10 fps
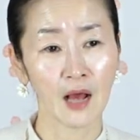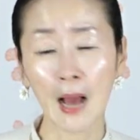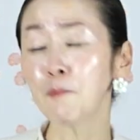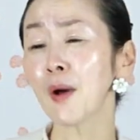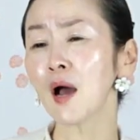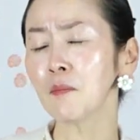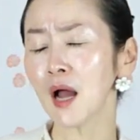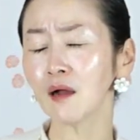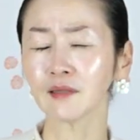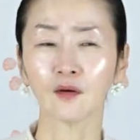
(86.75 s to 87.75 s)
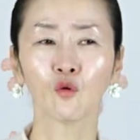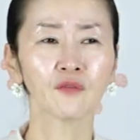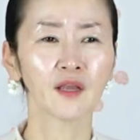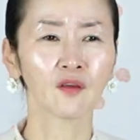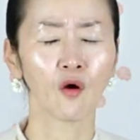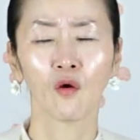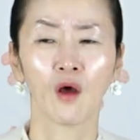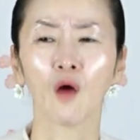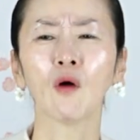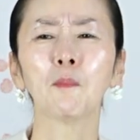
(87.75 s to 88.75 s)
아빠가 막 나를 혼내켜.
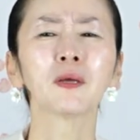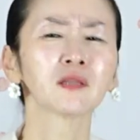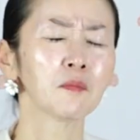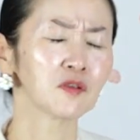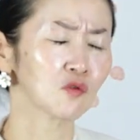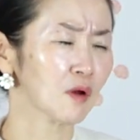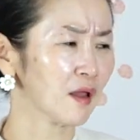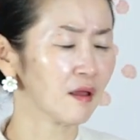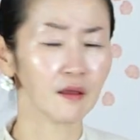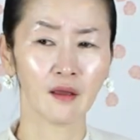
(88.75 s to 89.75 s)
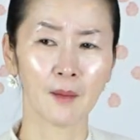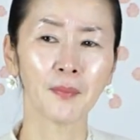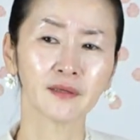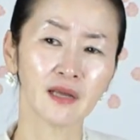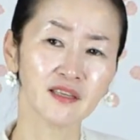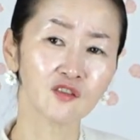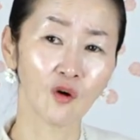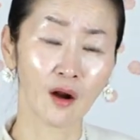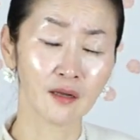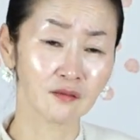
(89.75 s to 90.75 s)
아우 아빠 때문에 저래. 아빠가 나
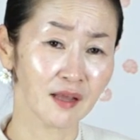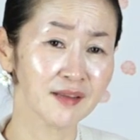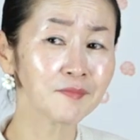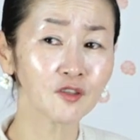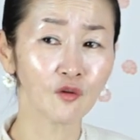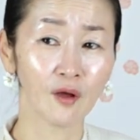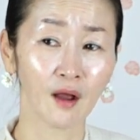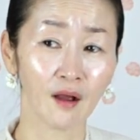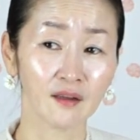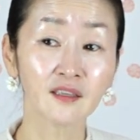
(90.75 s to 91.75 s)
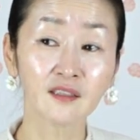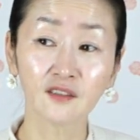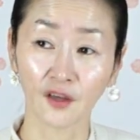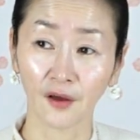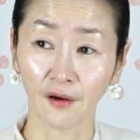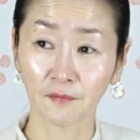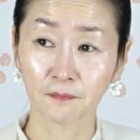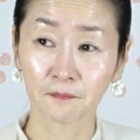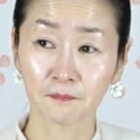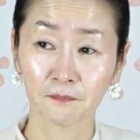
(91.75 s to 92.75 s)
인정 안 해서 나 힘든 거야. 이렇게 느껴요.
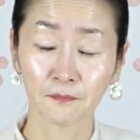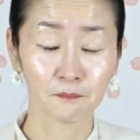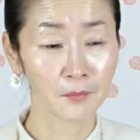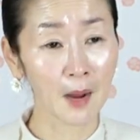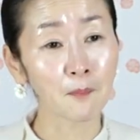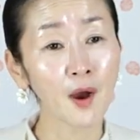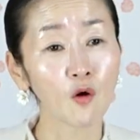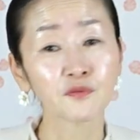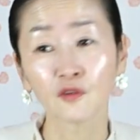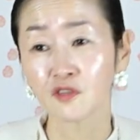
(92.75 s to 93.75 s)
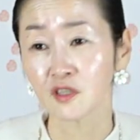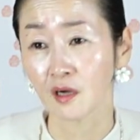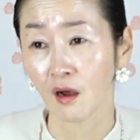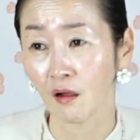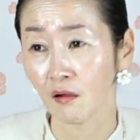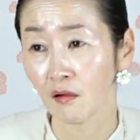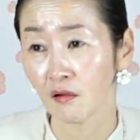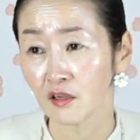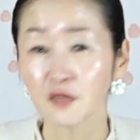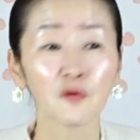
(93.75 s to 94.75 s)
아빠가 없어지니까
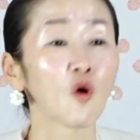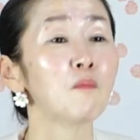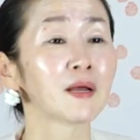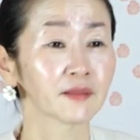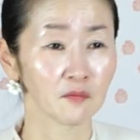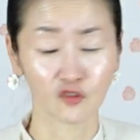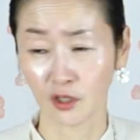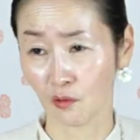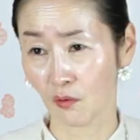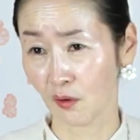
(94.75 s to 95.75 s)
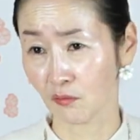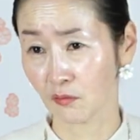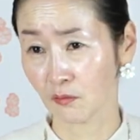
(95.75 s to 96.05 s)
이번 엄마 때문이라고 하고